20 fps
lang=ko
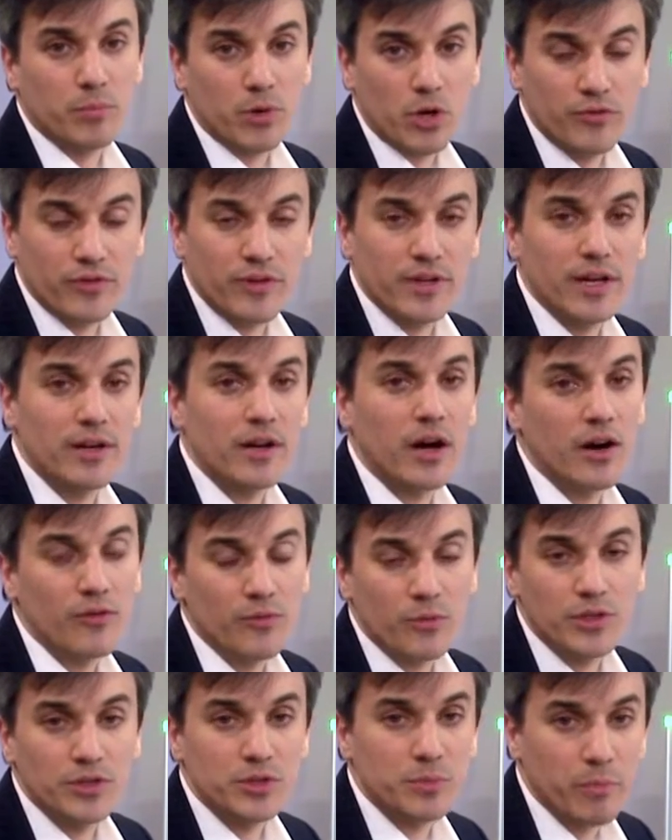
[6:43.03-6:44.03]
것입니다.
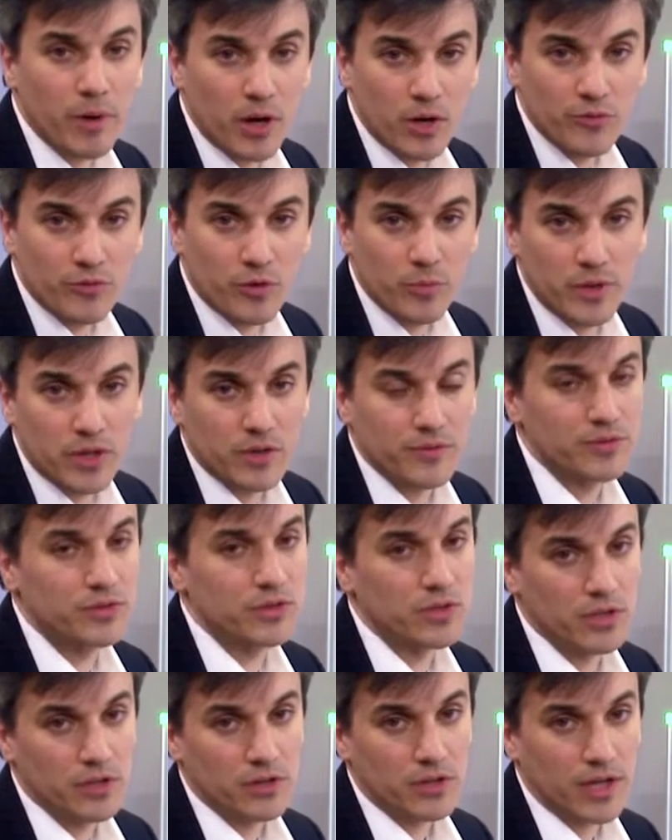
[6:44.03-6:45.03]
두 가지 모두 보안
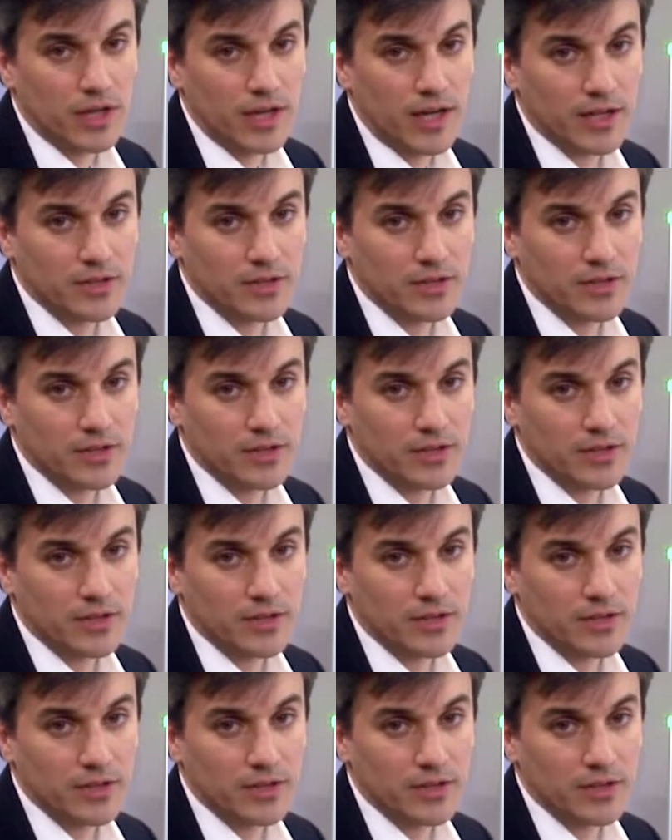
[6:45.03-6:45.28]
연결로 수행